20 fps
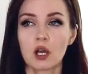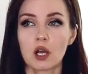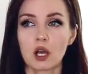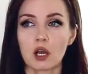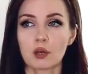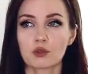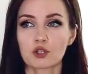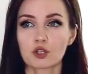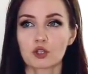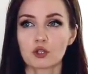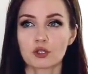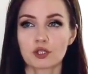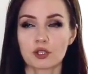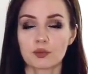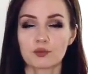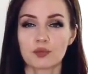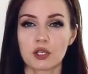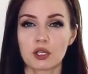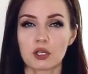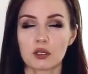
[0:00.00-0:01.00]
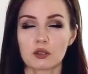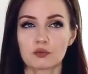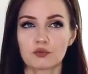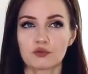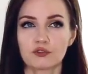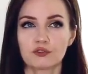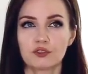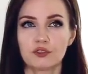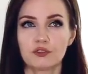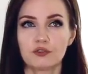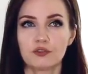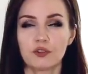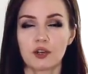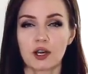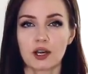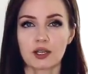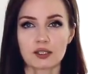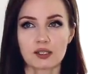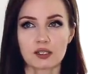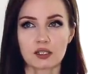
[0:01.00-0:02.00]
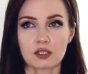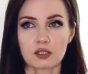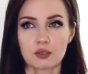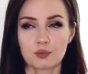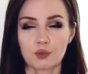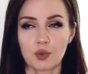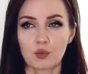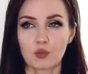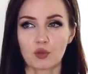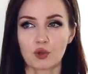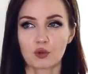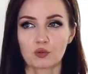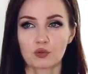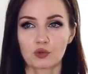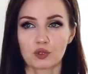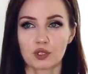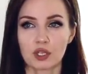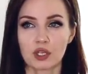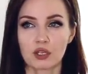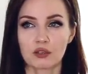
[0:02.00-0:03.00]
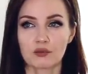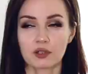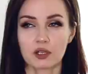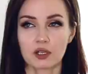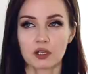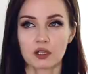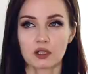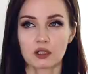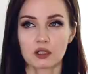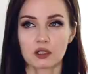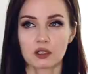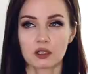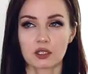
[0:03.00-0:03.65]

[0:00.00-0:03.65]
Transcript: обошелся мне в 20, по-моему, евро, э,